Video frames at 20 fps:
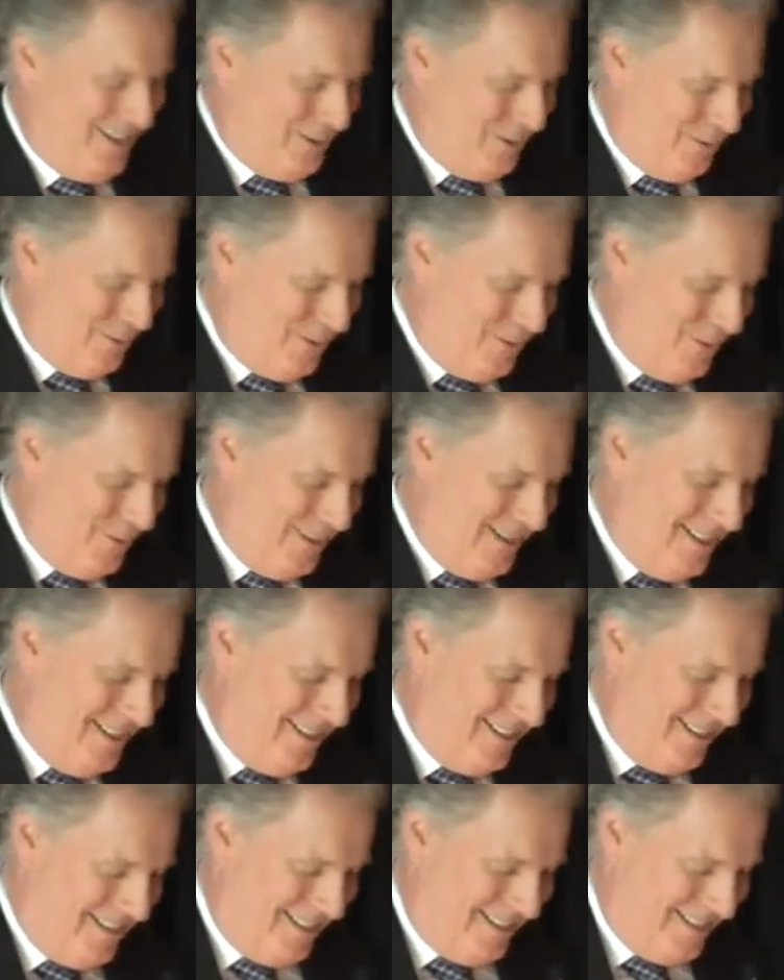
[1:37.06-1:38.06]
je veux
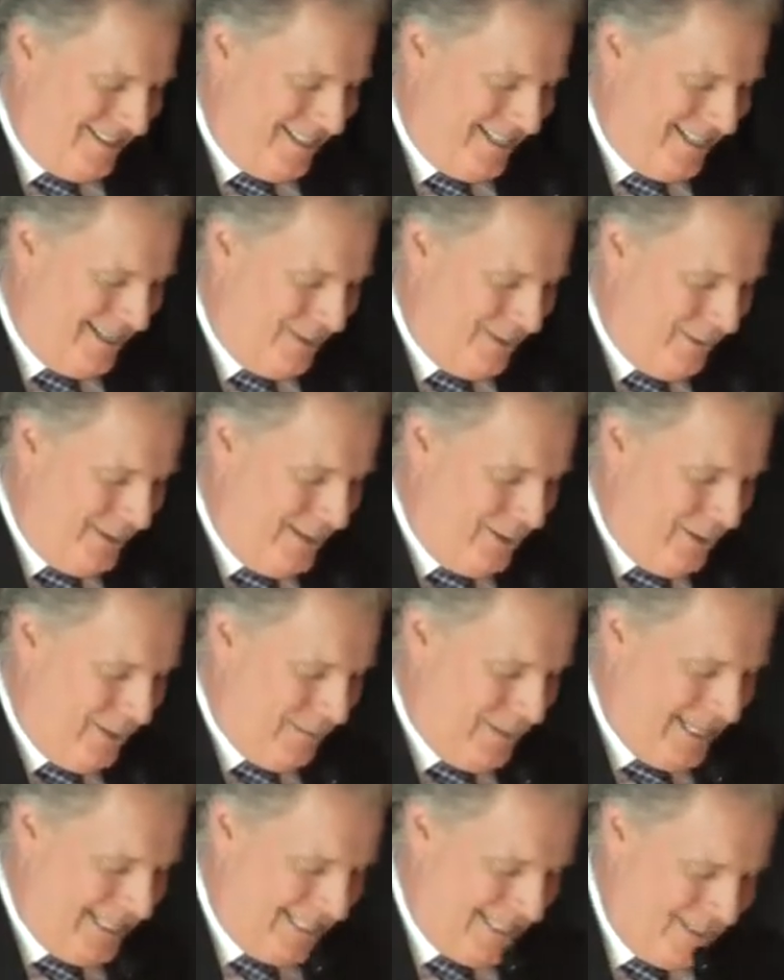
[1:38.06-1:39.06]
le, le saluer, le
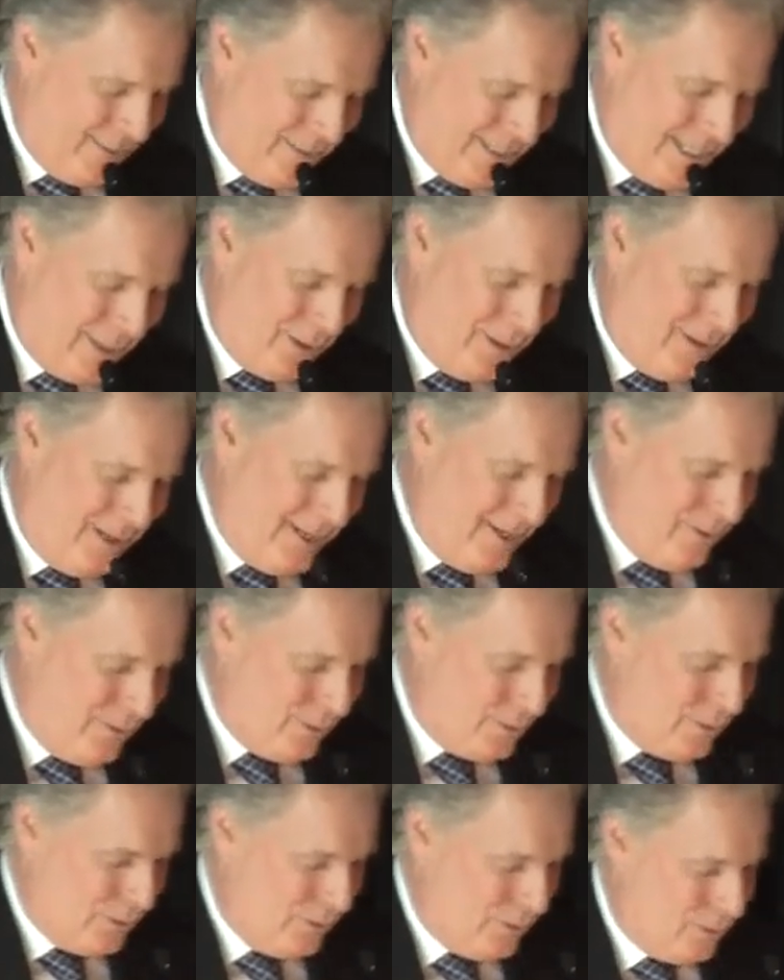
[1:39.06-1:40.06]
remercier de nous accueillir
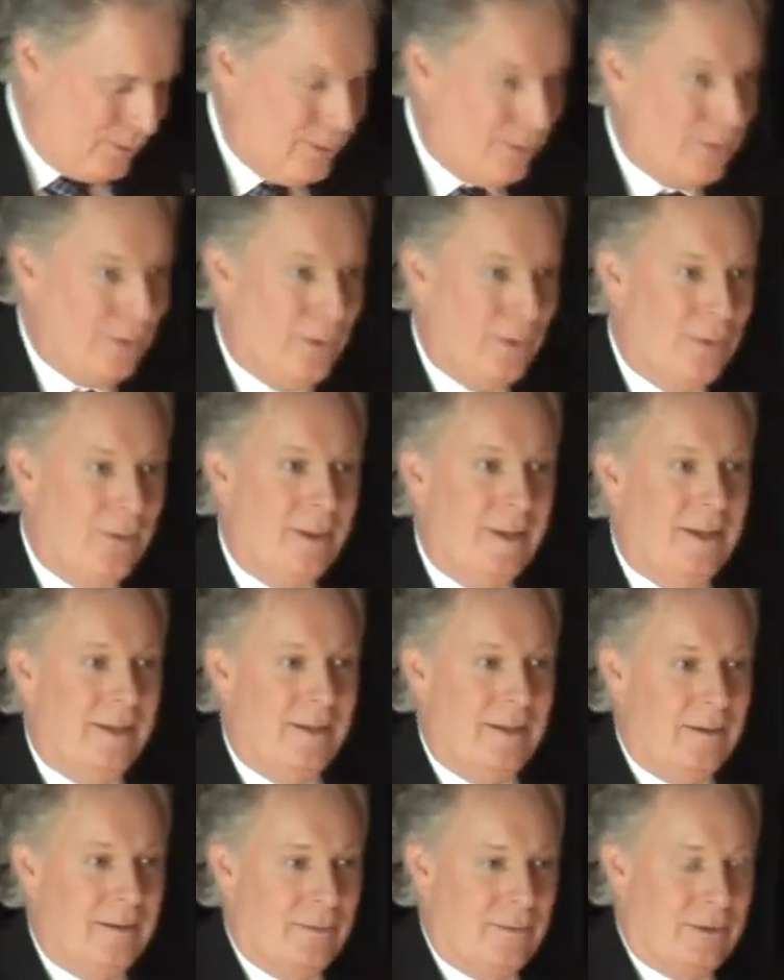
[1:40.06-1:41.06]
aujourd'hui au nom
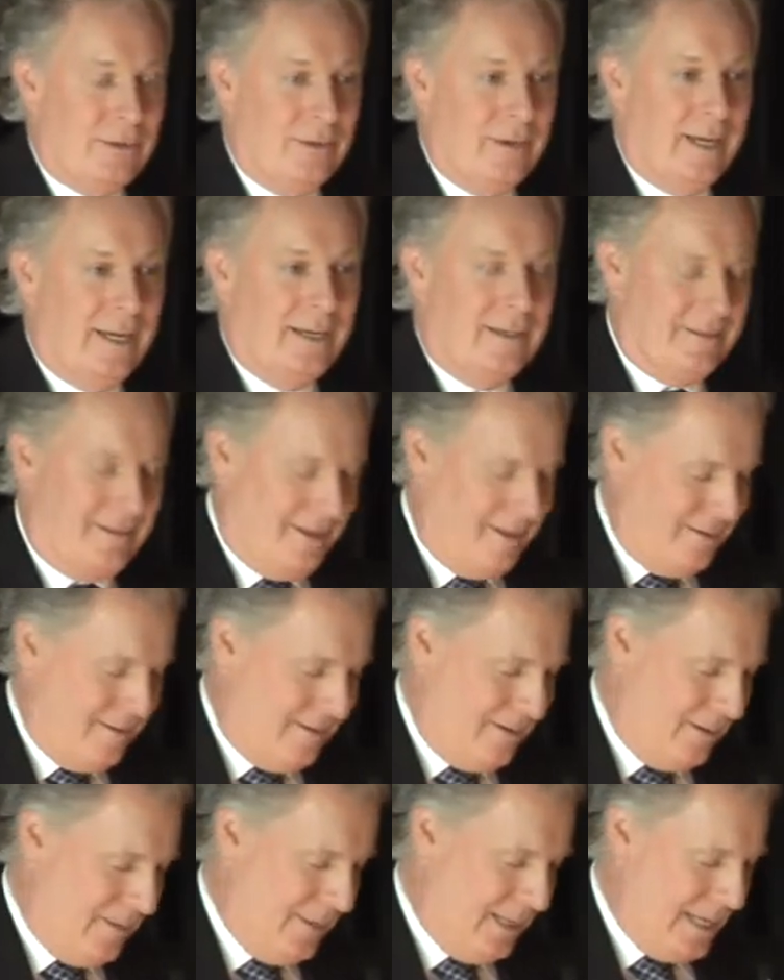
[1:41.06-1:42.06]
de Monsieur le
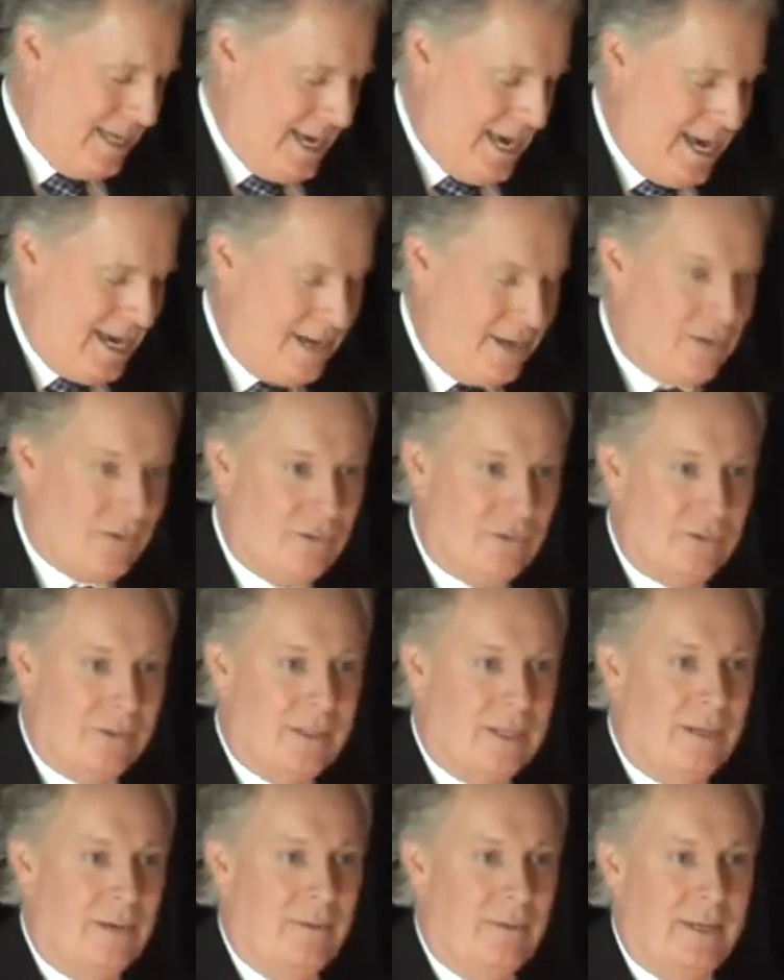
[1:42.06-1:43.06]
recteur Brière. Je veux
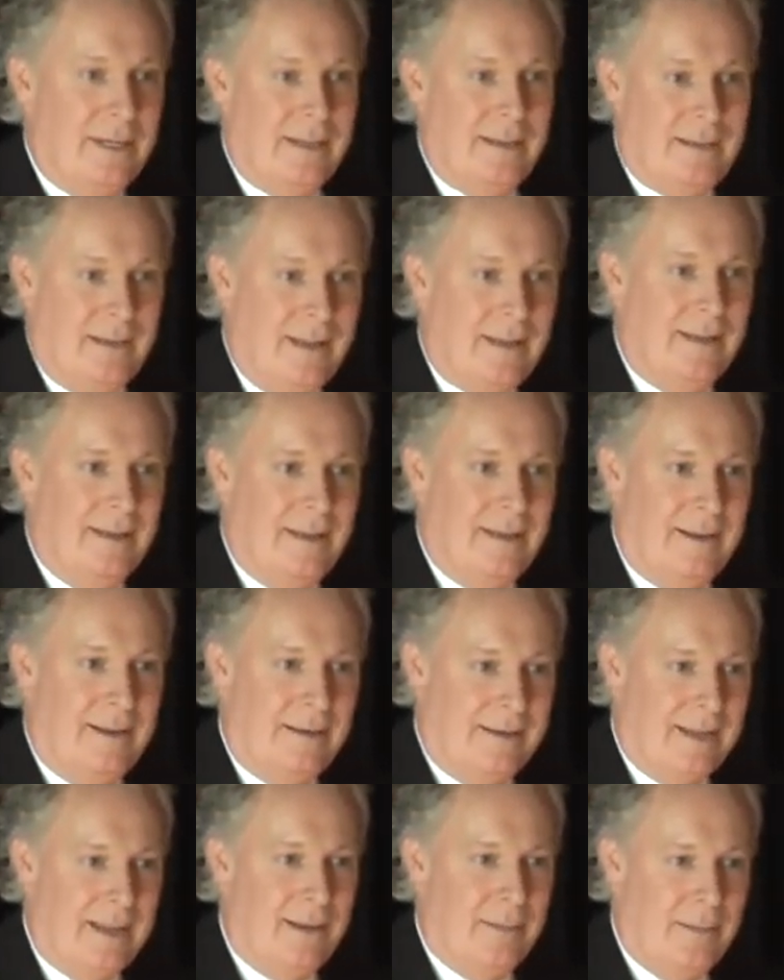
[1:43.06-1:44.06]
saluer
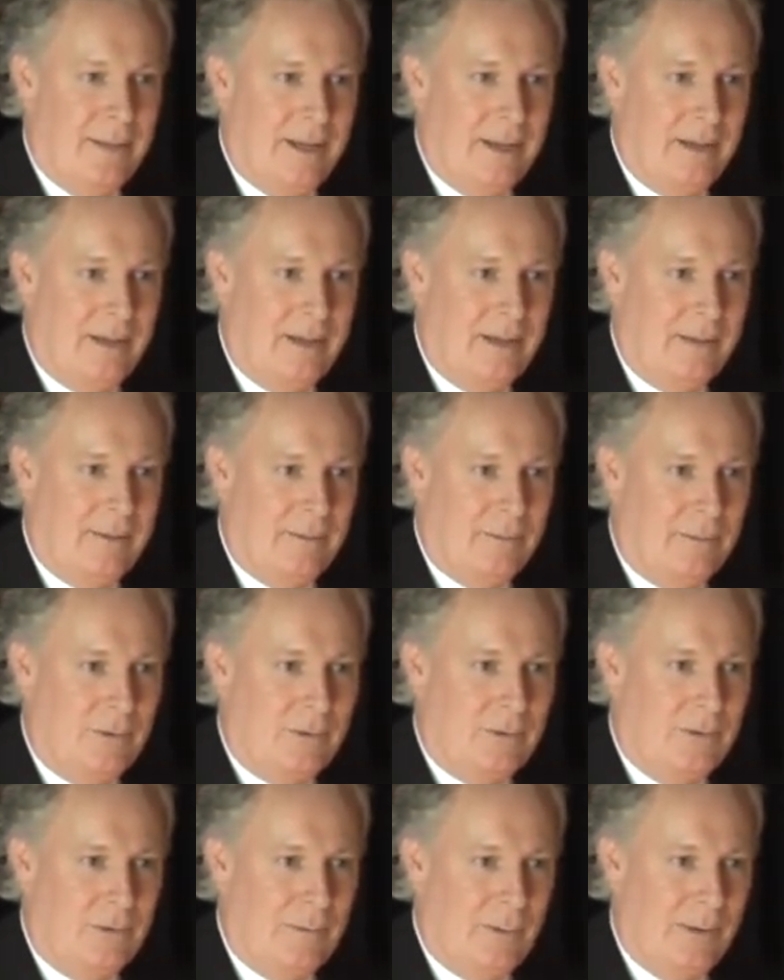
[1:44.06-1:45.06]
également
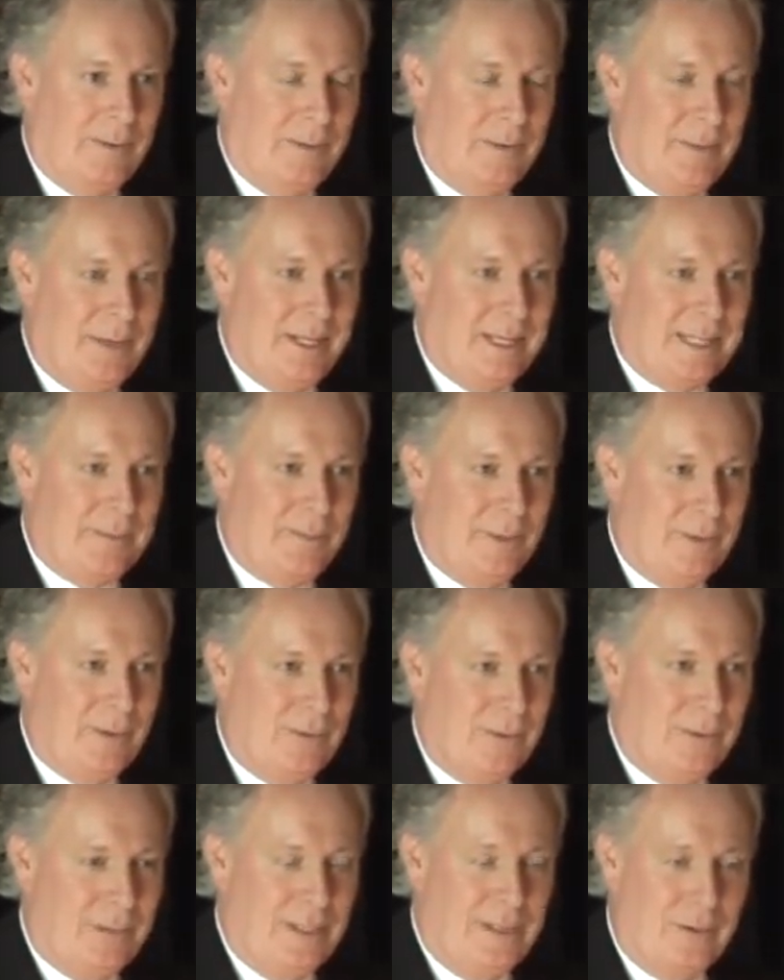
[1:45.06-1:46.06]
Monsieur le Premier ministre
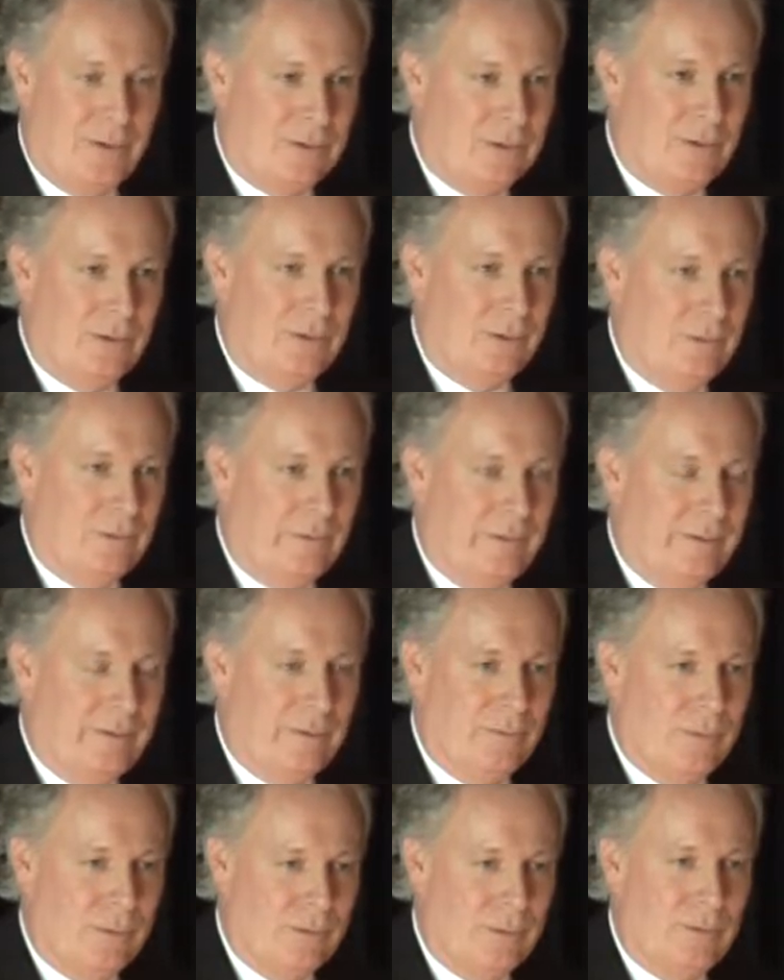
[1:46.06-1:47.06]
Mulroney, que je retrouve
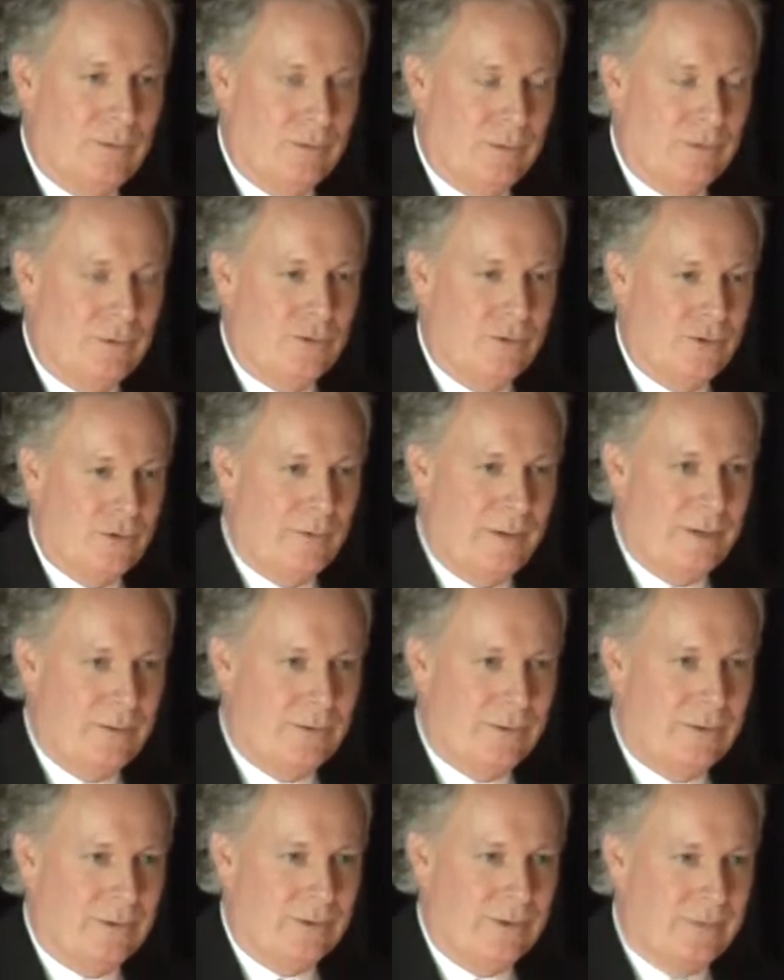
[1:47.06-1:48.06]
avec beaucoup, beaucoup de joie
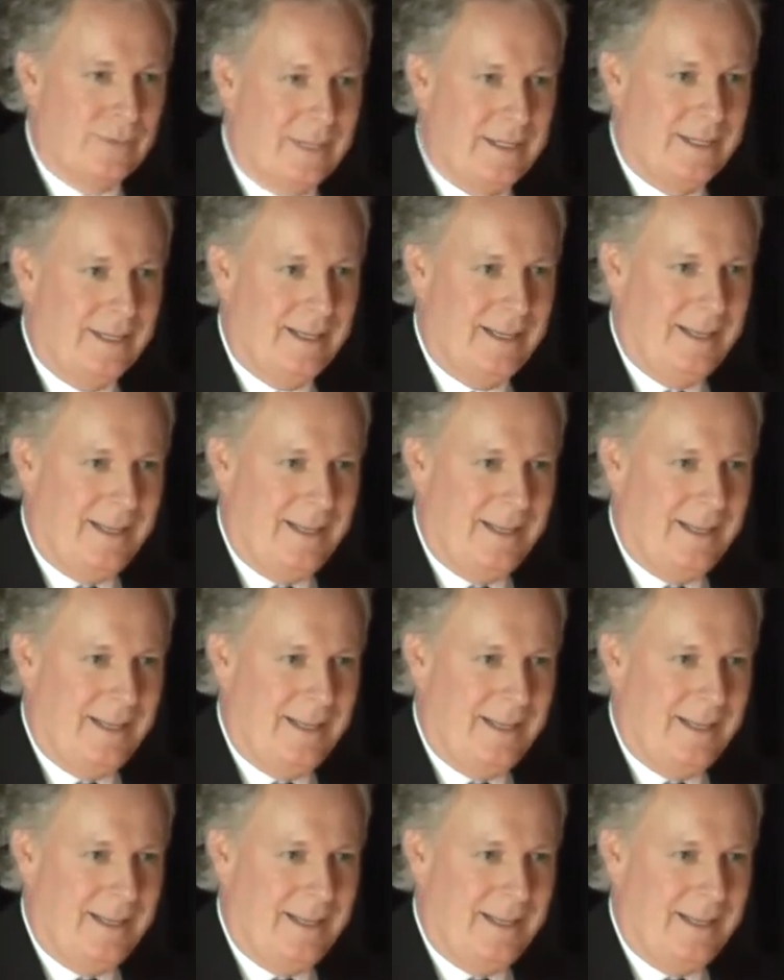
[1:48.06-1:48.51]
aujourd'hui.